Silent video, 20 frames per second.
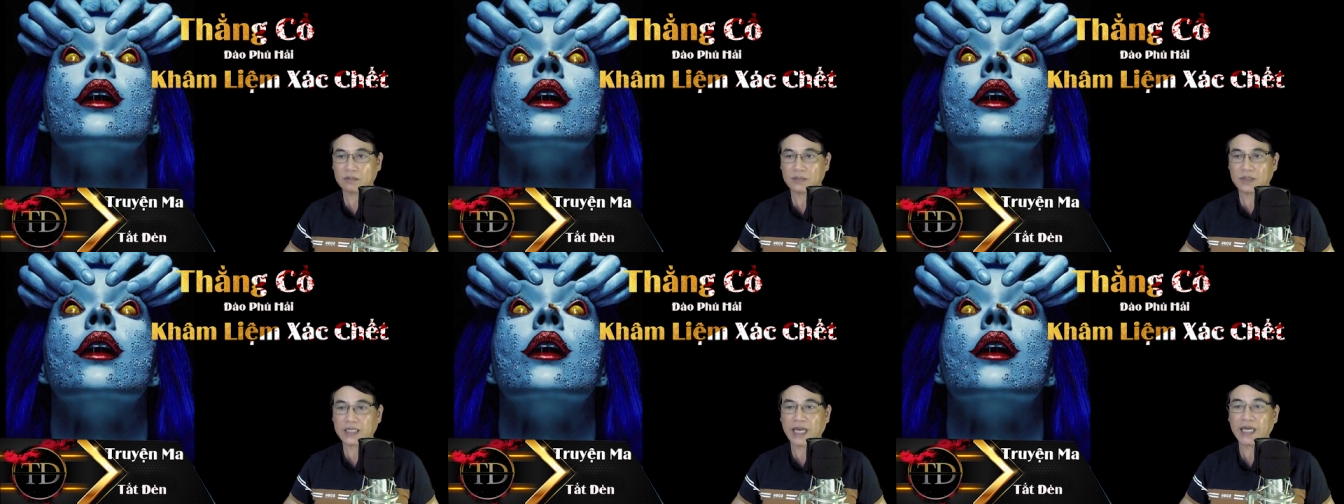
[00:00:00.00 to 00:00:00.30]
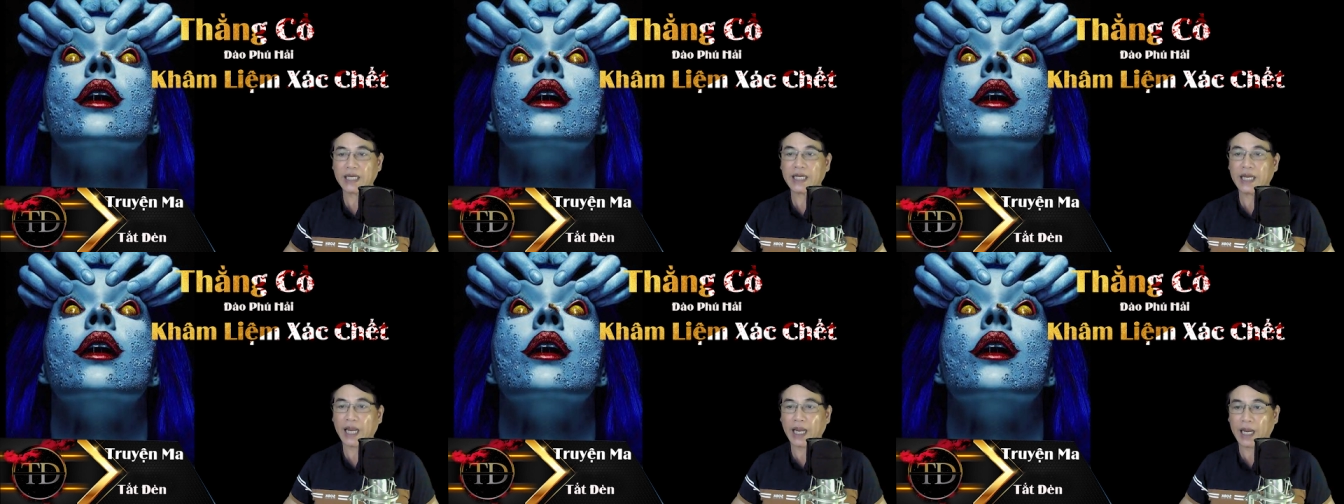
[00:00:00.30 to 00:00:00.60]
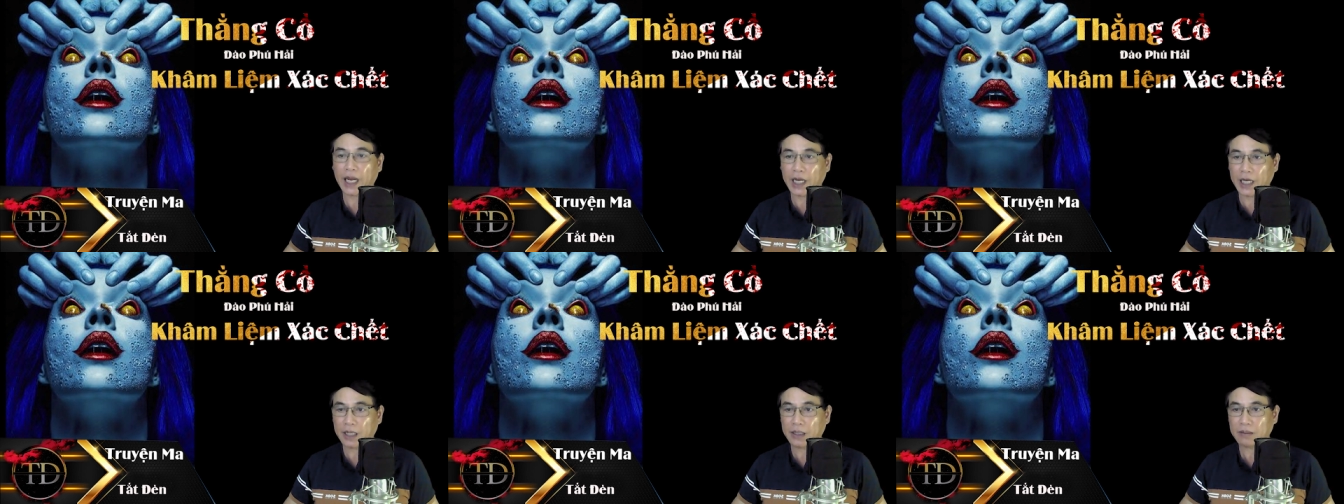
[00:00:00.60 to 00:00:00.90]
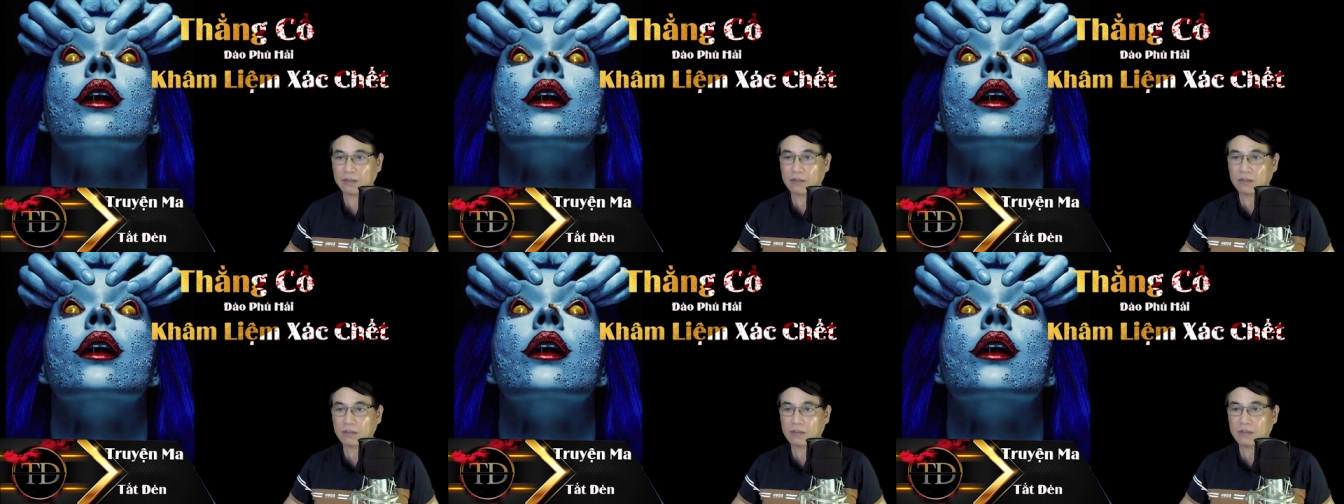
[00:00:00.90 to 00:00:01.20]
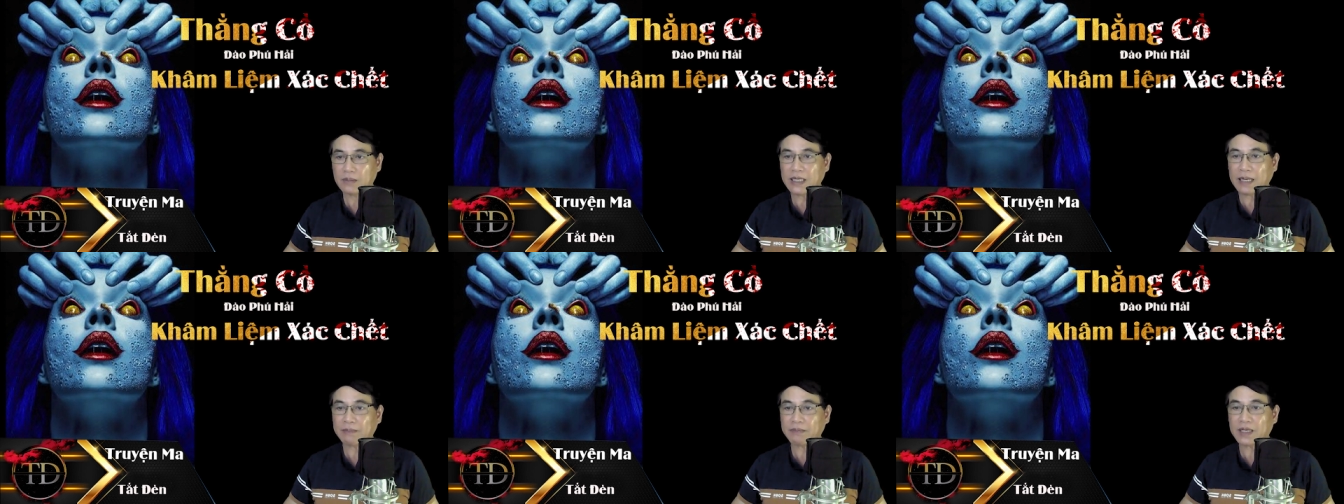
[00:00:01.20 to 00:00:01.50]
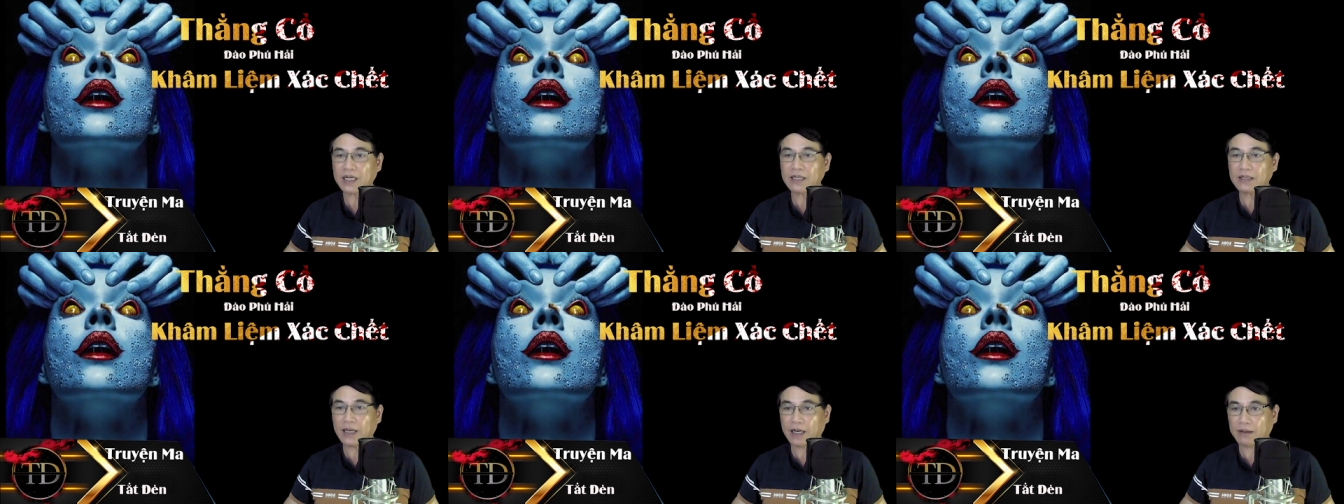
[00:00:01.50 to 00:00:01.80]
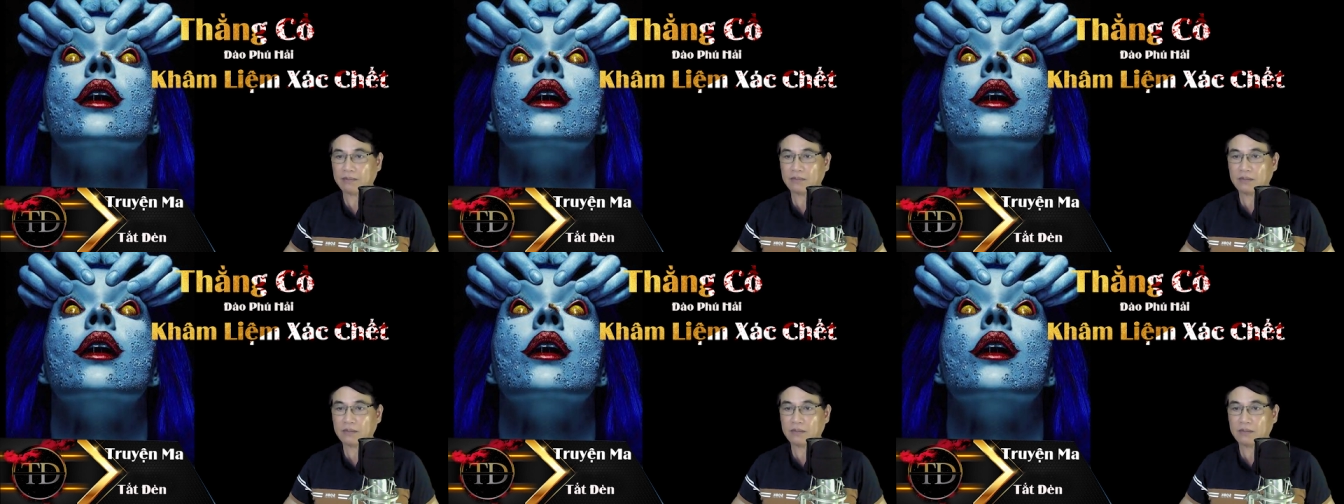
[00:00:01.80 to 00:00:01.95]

Cái gì? Làm cái gì?